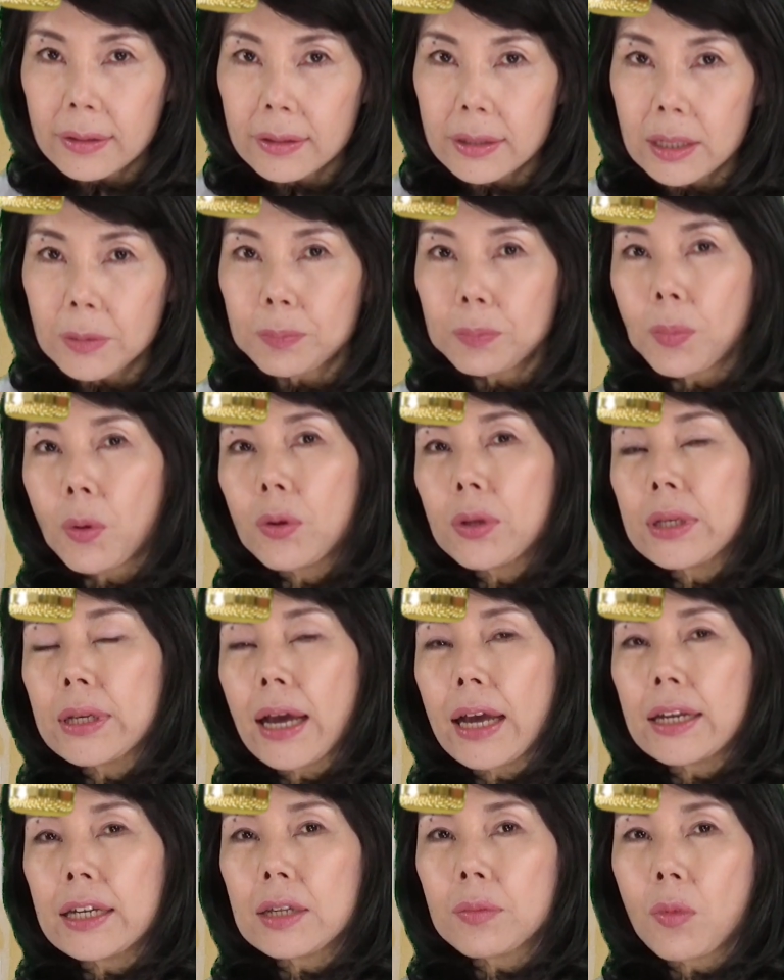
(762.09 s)
日本以
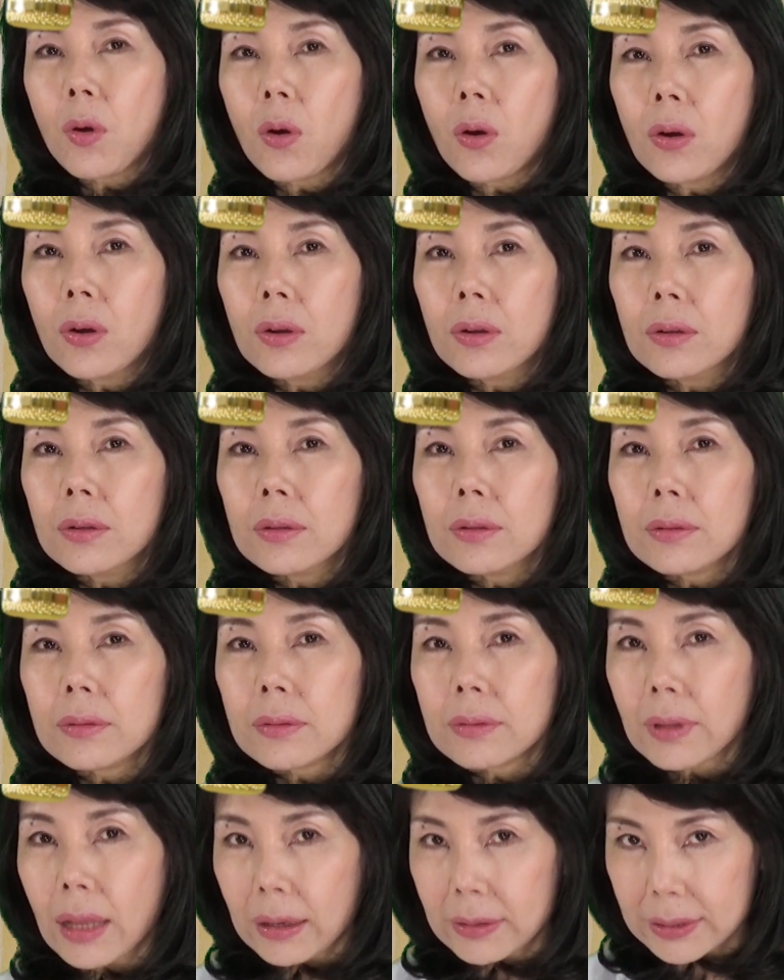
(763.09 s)
外に
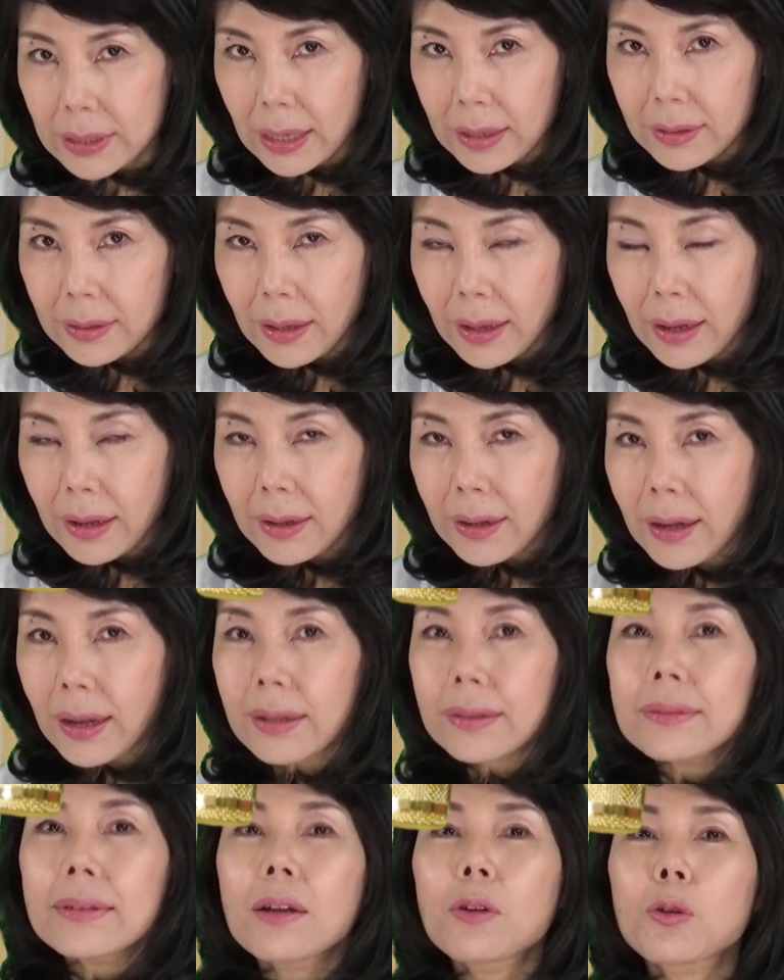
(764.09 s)
もたくさん
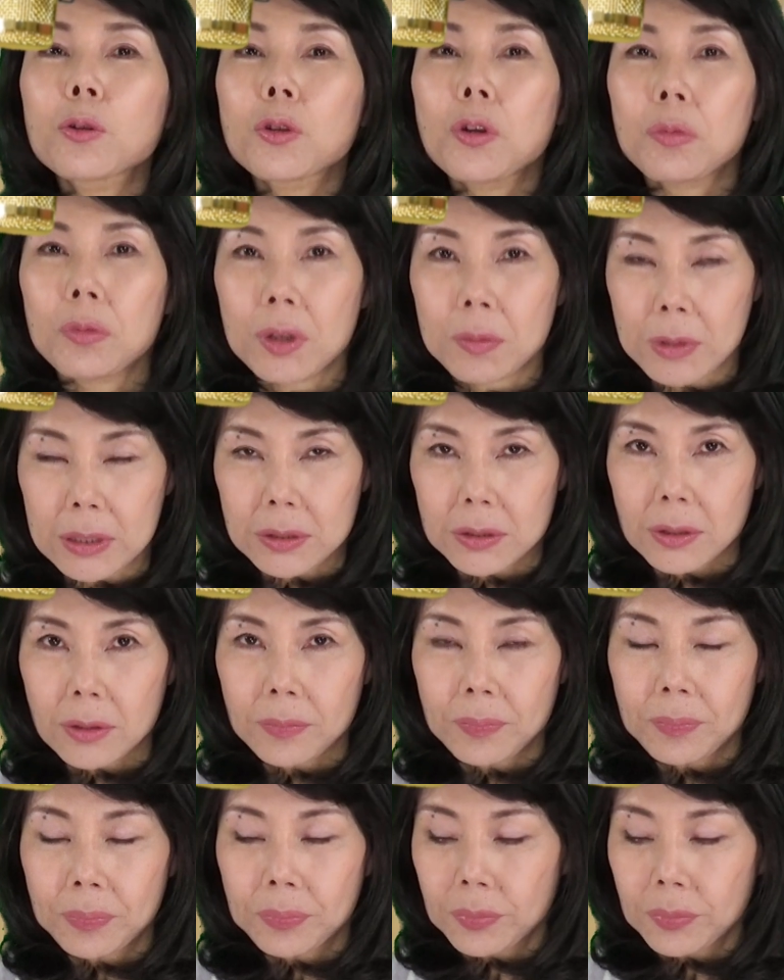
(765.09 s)
あったろうと思います